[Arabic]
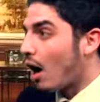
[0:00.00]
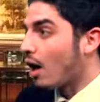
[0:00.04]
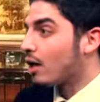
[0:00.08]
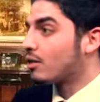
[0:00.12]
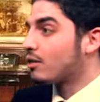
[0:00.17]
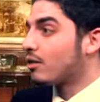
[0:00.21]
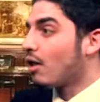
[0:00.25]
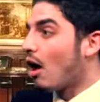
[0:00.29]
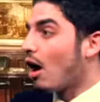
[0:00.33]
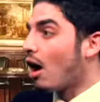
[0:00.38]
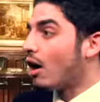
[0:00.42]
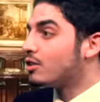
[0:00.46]

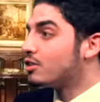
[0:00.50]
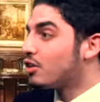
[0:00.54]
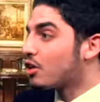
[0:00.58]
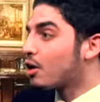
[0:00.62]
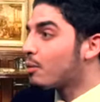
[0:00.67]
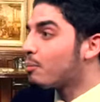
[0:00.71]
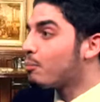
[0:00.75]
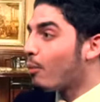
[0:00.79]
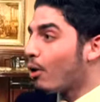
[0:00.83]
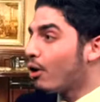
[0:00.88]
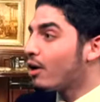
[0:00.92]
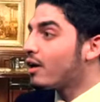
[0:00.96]
قضاها
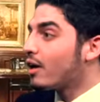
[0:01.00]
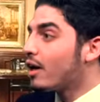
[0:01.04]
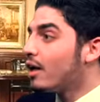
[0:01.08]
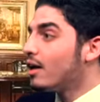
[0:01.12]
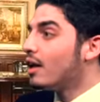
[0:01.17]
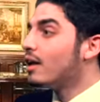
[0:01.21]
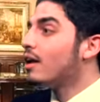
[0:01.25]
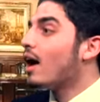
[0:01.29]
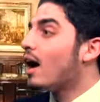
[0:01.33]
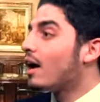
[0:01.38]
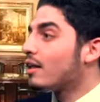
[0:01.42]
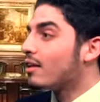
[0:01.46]
شرب مي كل
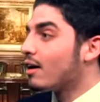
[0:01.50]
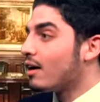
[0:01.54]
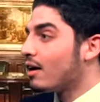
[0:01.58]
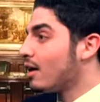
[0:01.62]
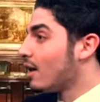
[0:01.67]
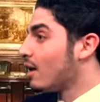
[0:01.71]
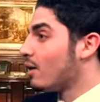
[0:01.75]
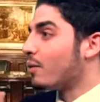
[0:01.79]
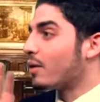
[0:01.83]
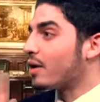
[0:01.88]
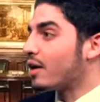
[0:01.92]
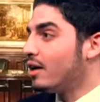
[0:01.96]
القعدة
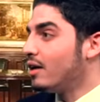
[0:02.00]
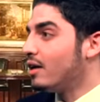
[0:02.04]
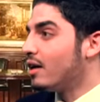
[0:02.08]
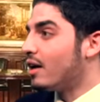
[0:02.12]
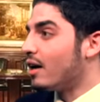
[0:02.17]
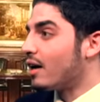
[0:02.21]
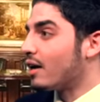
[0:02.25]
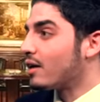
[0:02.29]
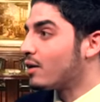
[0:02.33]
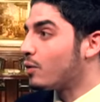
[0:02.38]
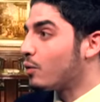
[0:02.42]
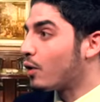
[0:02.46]
الله
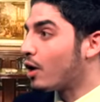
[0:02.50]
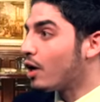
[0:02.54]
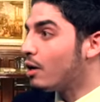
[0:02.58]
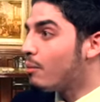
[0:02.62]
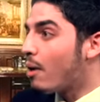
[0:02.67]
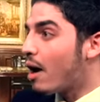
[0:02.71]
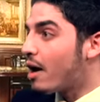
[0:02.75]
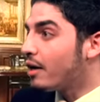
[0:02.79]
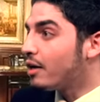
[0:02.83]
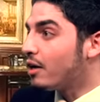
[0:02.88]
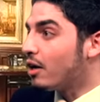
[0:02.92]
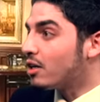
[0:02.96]
وكيلك كل
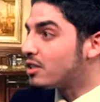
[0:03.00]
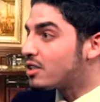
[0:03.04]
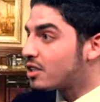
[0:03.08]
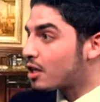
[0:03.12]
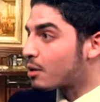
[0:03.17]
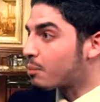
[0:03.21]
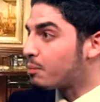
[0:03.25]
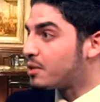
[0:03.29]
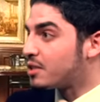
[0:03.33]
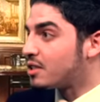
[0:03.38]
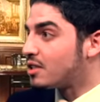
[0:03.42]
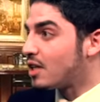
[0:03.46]
ما
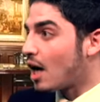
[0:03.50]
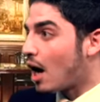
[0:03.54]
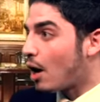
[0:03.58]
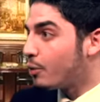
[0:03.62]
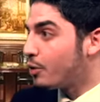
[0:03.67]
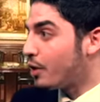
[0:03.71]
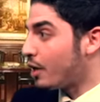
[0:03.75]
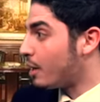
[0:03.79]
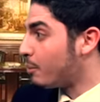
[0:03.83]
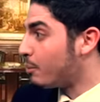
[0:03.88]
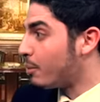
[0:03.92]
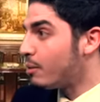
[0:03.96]
ينحصر
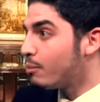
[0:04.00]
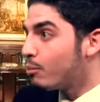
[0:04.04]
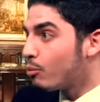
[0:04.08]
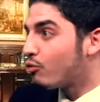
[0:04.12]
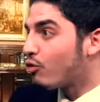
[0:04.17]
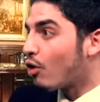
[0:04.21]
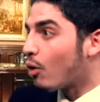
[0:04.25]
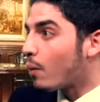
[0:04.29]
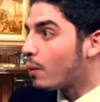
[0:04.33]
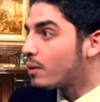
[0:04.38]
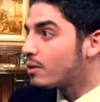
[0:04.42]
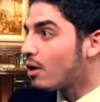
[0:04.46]
بالزاوية
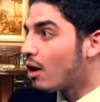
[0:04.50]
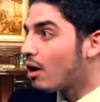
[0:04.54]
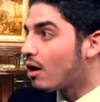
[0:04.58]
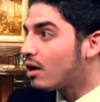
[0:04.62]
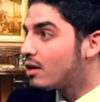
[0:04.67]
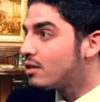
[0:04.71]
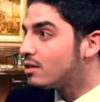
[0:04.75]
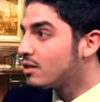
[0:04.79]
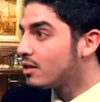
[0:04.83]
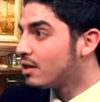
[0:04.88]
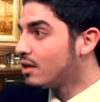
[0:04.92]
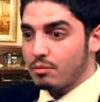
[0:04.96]

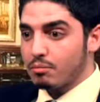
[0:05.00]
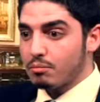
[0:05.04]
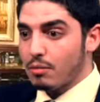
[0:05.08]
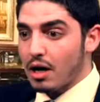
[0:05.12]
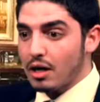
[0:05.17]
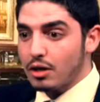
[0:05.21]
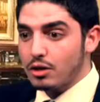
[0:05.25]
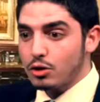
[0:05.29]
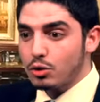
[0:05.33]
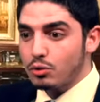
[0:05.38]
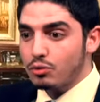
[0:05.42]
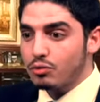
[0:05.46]
بالمفاوضات ما
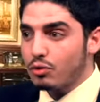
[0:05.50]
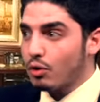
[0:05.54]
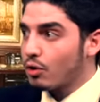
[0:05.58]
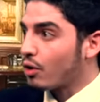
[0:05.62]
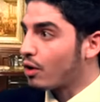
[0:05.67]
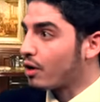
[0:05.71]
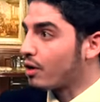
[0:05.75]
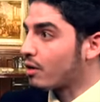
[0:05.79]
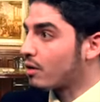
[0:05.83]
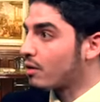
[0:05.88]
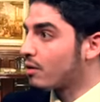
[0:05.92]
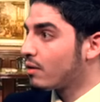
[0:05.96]
تشوفه
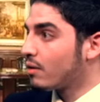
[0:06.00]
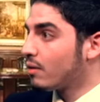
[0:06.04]
غير